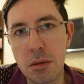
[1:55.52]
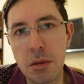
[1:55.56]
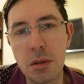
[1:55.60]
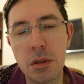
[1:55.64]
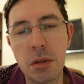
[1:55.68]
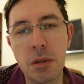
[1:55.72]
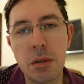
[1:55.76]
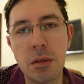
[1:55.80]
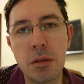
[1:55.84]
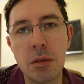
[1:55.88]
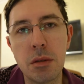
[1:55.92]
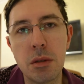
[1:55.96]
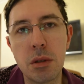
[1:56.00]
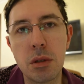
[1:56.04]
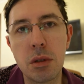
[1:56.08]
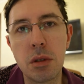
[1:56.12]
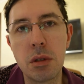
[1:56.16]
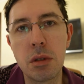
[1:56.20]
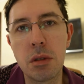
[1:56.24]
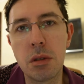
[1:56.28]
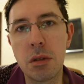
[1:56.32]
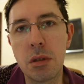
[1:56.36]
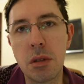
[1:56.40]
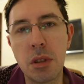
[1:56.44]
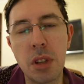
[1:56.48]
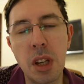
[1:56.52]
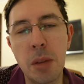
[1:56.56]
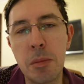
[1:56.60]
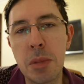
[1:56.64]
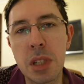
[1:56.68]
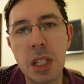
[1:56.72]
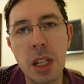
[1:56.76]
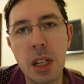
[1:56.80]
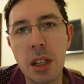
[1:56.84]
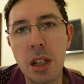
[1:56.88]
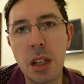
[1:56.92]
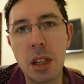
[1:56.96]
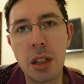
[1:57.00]
Вот. Не
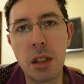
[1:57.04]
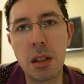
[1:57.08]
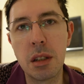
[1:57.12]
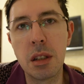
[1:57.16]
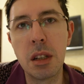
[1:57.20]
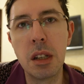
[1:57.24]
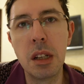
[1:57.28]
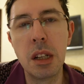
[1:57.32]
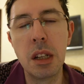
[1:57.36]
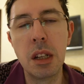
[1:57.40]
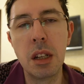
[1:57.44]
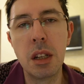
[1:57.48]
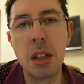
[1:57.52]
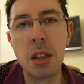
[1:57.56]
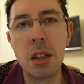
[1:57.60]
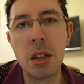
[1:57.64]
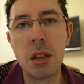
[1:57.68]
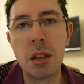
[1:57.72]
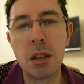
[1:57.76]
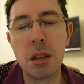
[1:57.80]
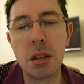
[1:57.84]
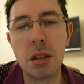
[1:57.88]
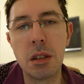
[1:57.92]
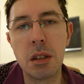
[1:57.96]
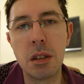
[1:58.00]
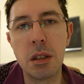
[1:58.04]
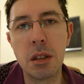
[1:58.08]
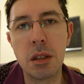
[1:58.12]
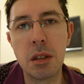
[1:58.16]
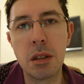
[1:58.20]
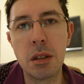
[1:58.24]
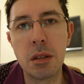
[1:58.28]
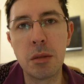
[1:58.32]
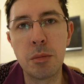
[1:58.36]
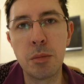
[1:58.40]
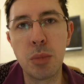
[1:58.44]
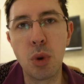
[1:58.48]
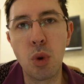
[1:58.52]
обязательно а,
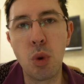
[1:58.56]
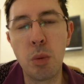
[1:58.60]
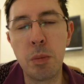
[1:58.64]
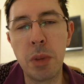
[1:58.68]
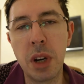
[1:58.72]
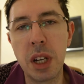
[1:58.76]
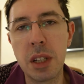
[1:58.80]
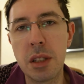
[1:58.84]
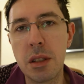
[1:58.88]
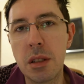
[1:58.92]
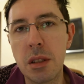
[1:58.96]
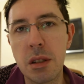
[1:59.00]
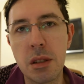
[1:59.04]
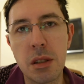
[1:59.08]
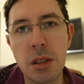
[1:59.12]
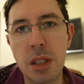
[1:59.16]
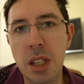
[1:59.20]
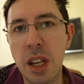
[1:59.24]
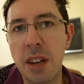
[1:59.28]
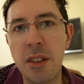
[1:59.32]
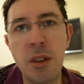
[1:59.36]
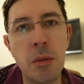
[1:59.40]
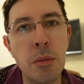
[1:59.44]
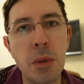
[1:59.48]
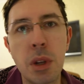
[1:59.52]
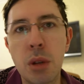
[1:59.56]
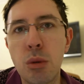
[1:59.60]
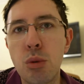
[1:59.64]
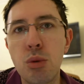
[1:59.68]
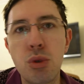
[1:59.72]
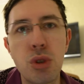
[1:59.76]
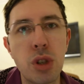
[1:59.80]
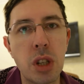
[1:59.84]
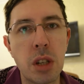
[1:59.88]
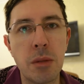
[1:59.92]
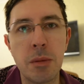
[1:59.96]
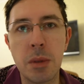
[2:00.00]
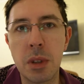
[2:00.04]
покупать самыми
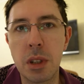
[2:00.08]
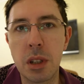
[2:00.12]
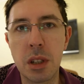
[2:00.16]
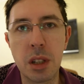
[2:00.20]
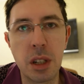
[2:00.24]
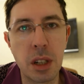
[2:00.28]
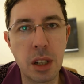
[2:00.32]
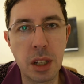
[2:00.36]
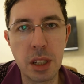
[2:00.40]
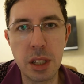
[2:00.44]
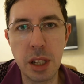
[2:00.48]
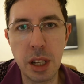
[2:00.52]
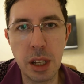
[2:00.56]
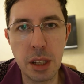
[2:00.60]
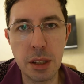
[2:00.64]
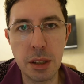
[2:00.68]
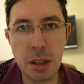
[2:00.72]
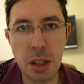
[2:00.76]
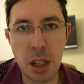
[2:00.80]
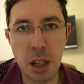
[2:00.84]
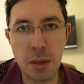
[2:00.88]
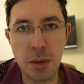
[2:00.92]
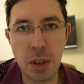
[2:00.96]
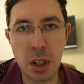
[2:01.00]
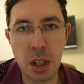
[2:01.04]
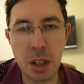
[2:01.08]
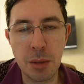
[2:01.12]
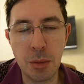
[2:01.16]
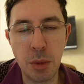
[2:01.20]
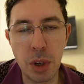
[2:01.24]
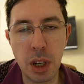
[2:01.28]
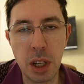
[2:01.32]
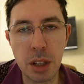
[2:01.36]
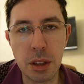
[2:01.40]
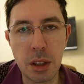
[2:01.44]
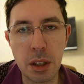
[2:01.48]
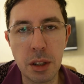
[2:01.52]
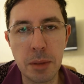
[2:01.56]
лучшими характеристиками
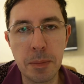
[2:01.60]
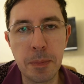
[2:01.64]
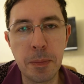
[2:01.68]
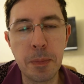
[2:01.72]
аккумулятора.